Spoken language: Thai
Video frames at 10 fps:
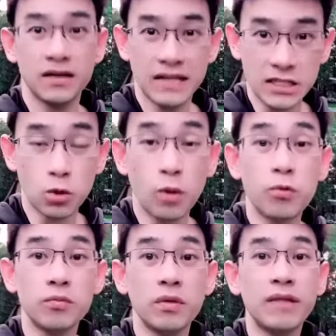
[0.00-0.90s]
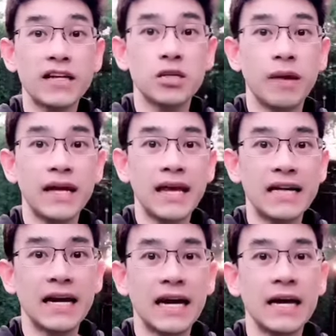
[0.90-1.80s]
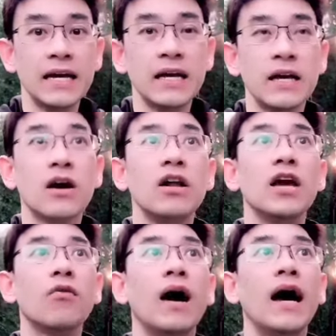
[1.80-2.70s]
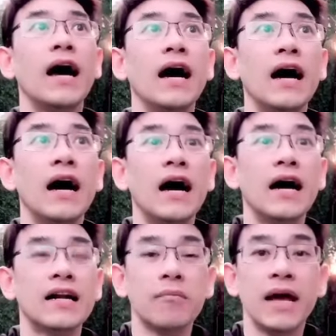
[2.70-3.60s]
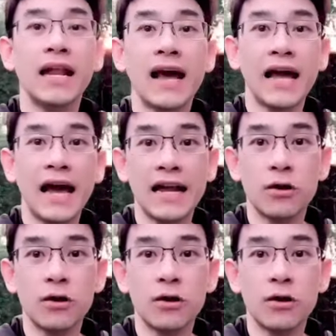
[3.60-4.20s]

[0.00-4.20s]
อยากจะควบคุมน้ำหนักใช่ไหมอยากจะเขาเรียกว่าทำให้ร่างกายเรา